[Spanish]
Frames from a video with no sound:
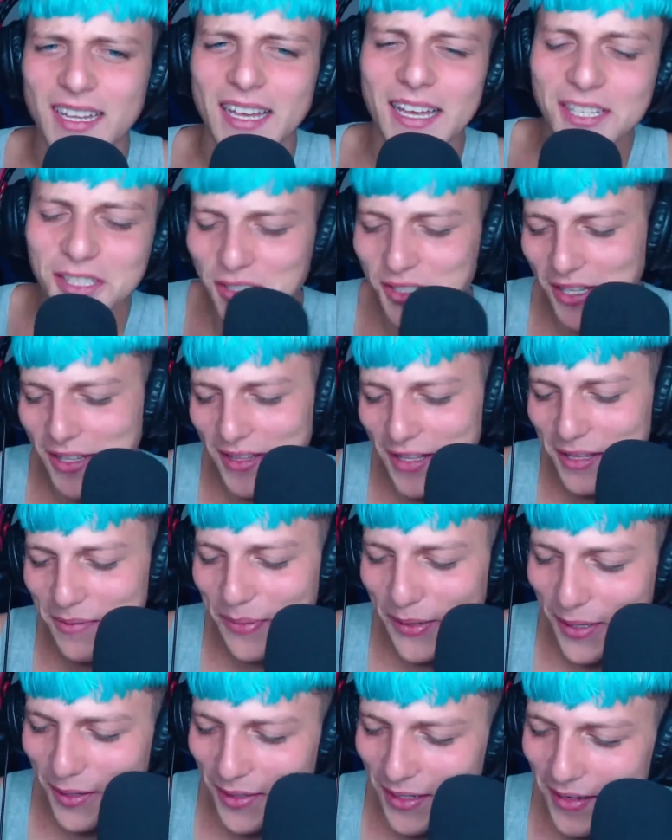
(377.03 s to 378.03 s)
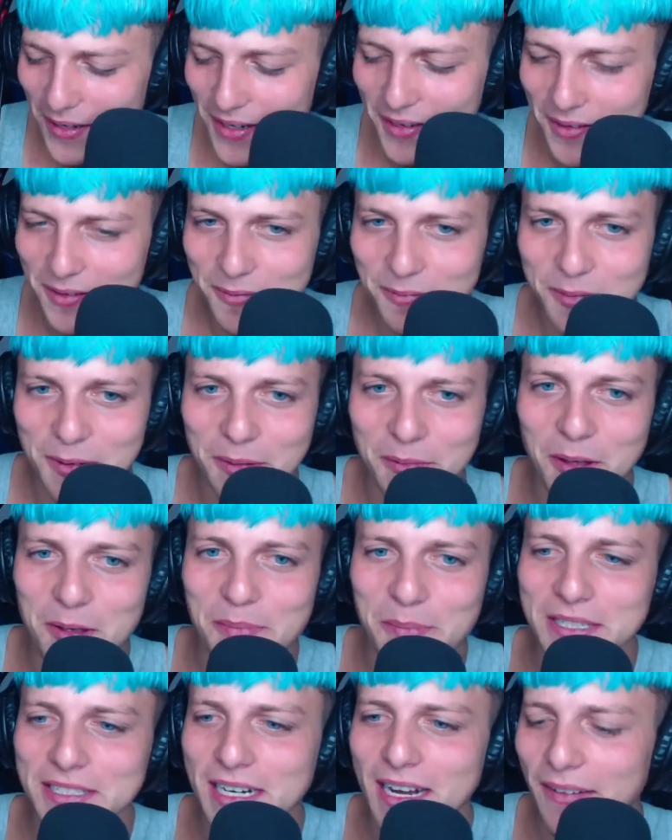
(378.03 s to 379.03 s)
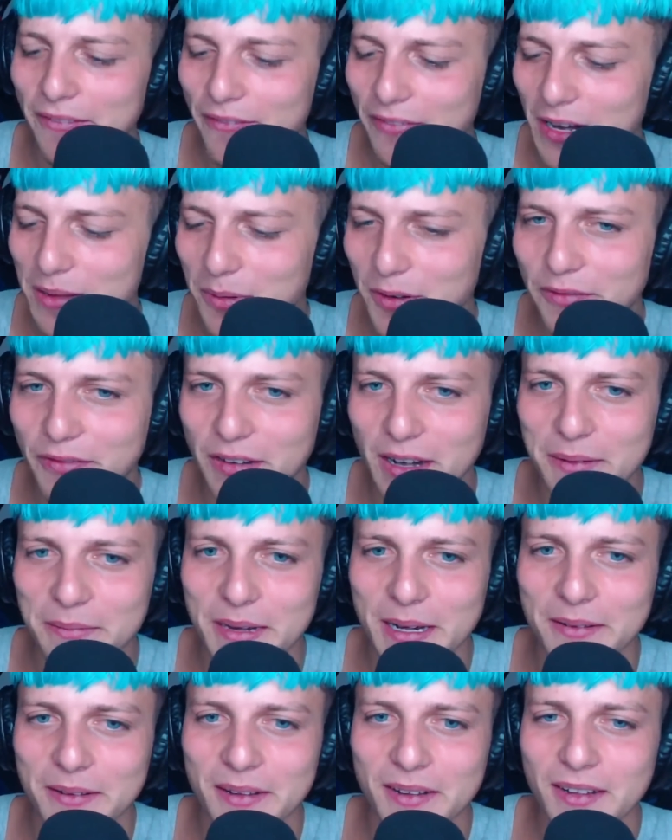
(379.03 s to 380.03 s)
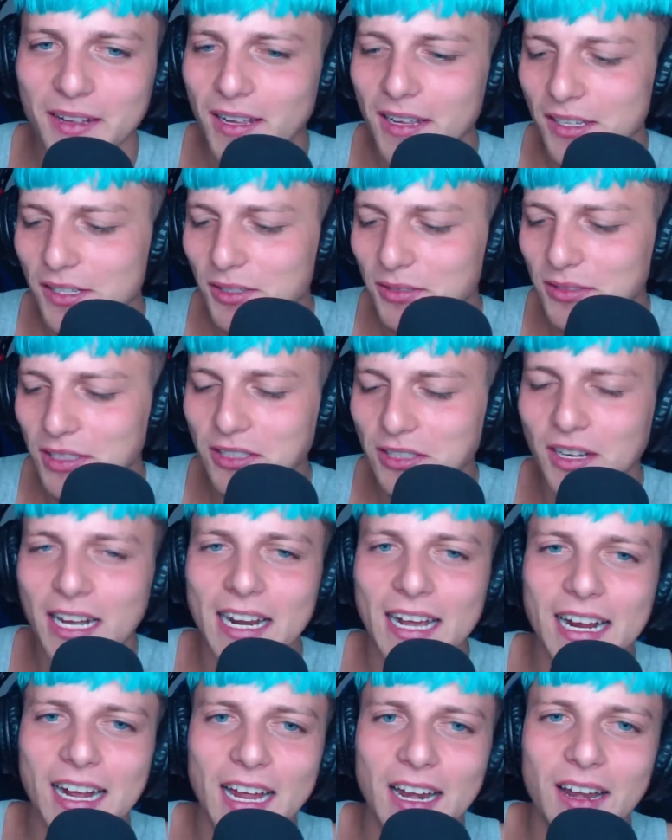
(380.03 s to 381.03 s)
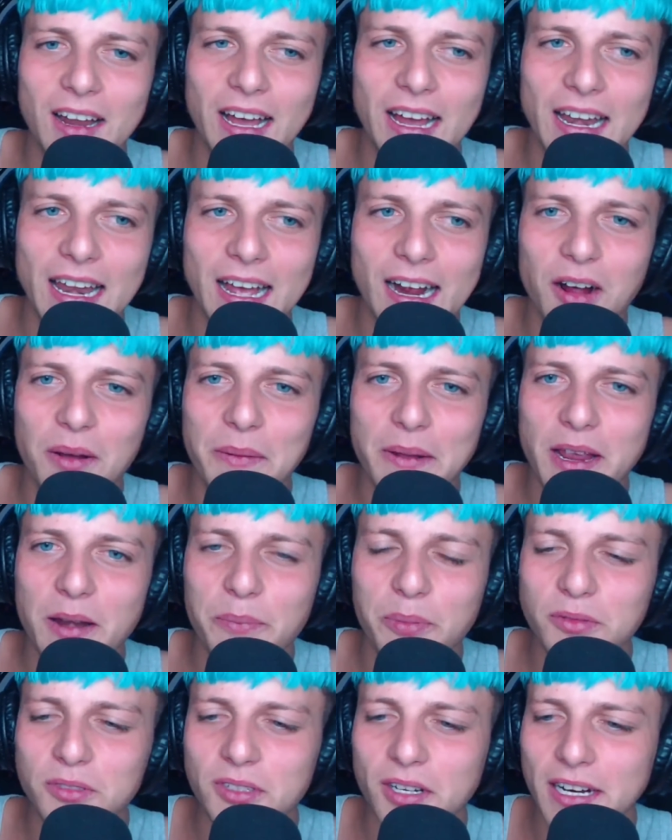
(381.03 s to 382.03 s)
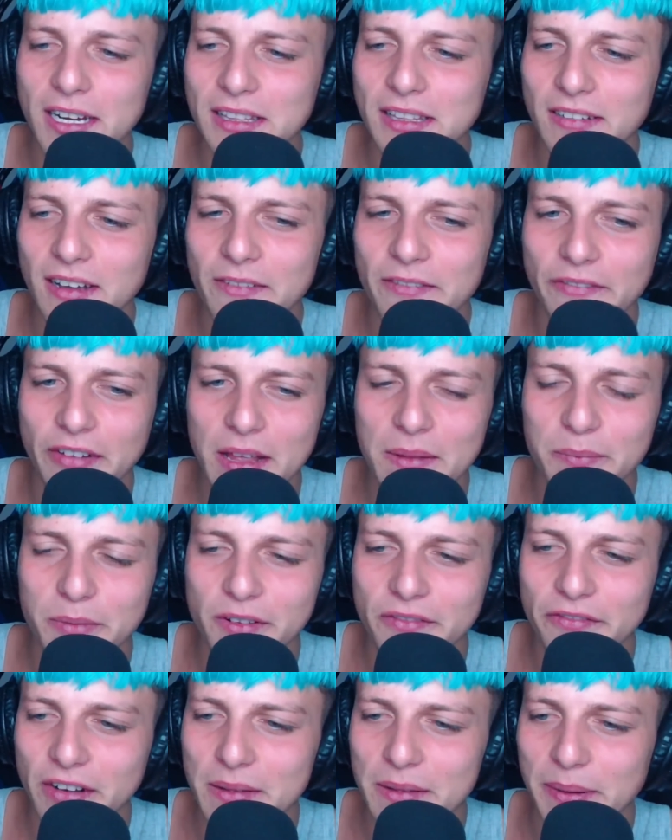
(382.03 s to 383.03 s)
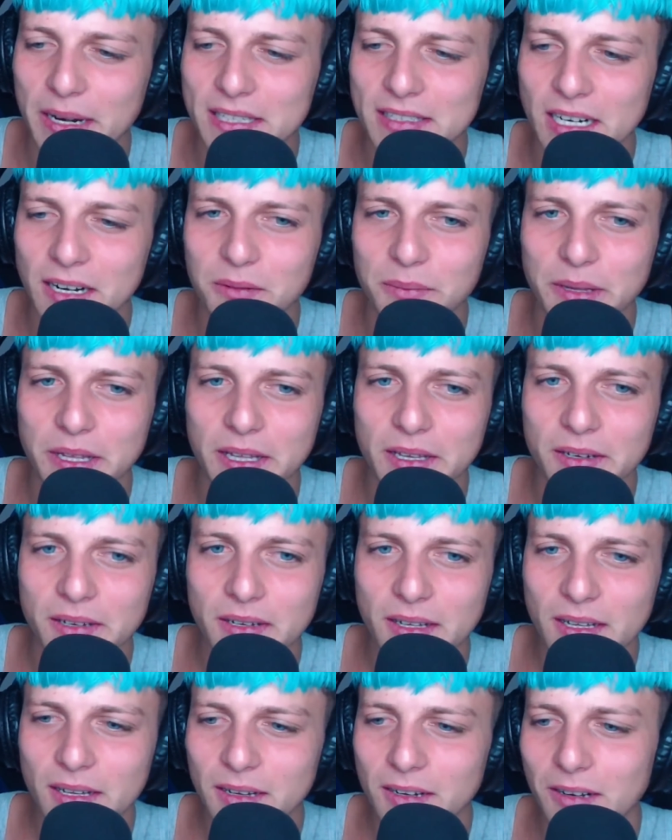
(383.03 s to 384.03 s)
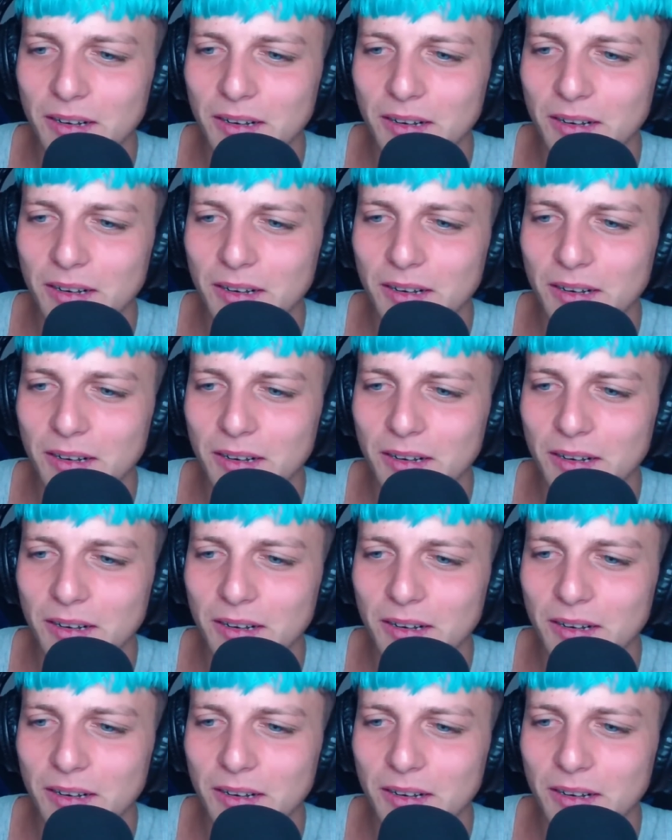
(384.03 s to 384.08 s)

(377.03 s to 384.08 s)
¿Eso es Edith, Perdón, a ver. Voy para atrás frame por frame, mire. Si ustedes tocan acá la, la, coma y el punto, gente, van frame por frame para atrás en un video. Uh,